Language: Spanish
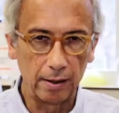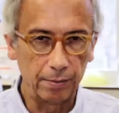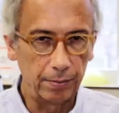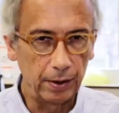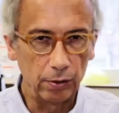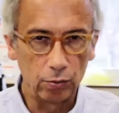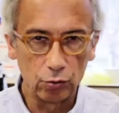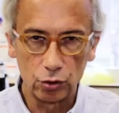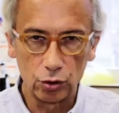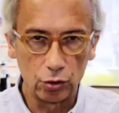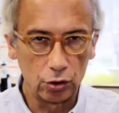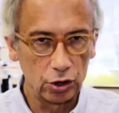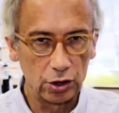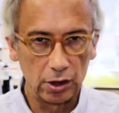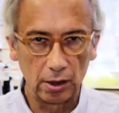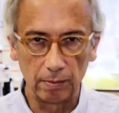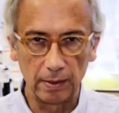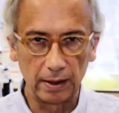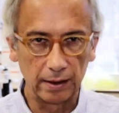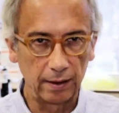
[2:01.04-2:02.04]
El virus no
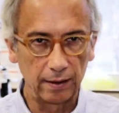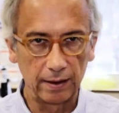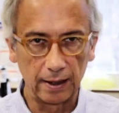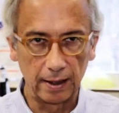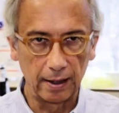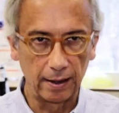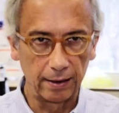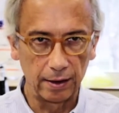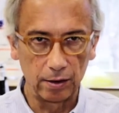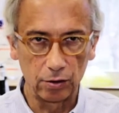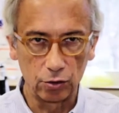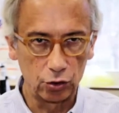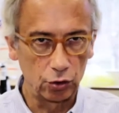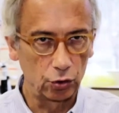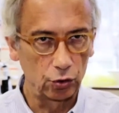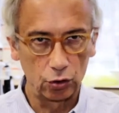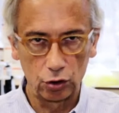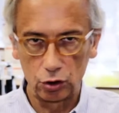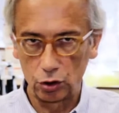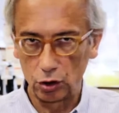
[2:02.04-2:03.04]
estigmatiza a nadie,
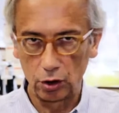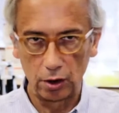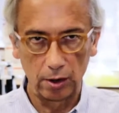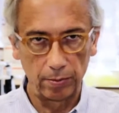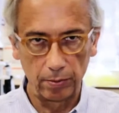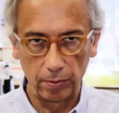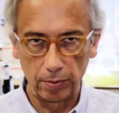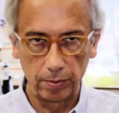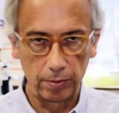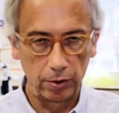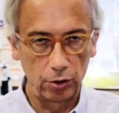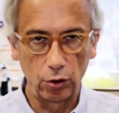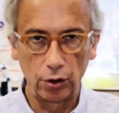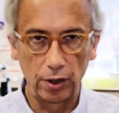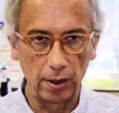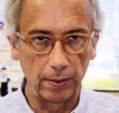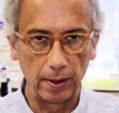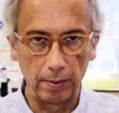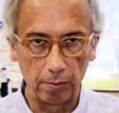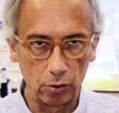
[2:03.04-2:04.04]
nosotros no,
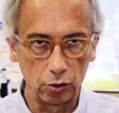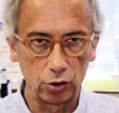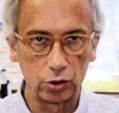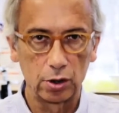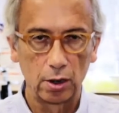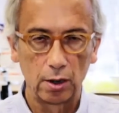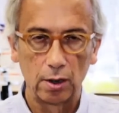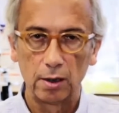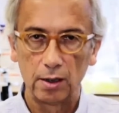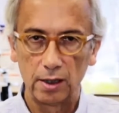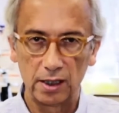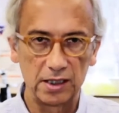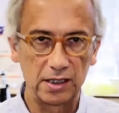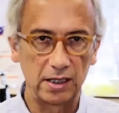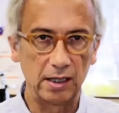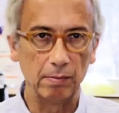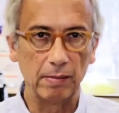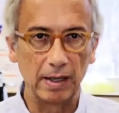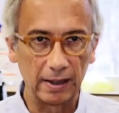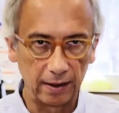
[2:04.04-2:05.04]
no debemos
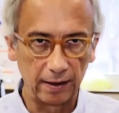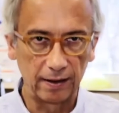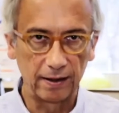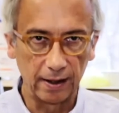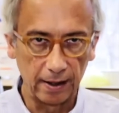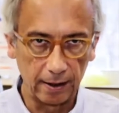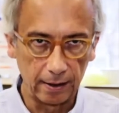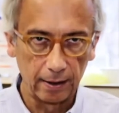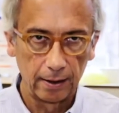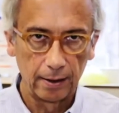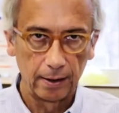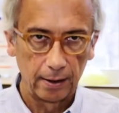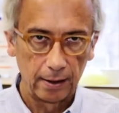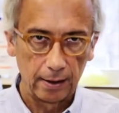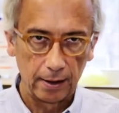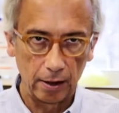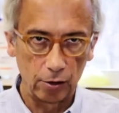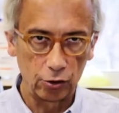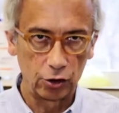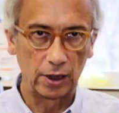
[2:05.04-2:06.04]
estigmatizar
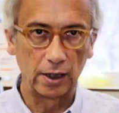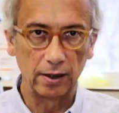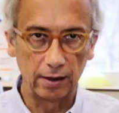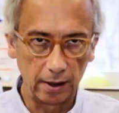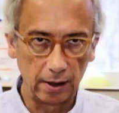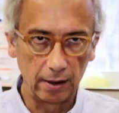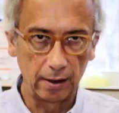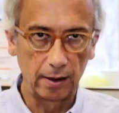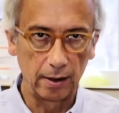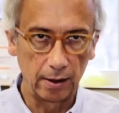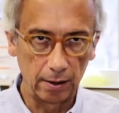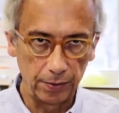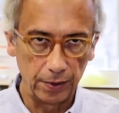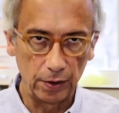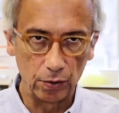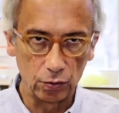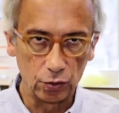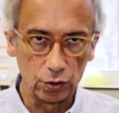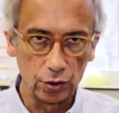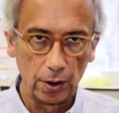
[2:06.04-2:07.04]
a los que tienen el
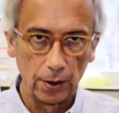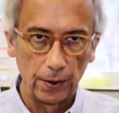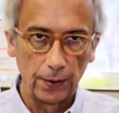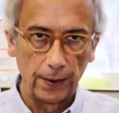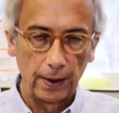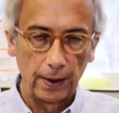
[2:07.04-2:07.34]
virus.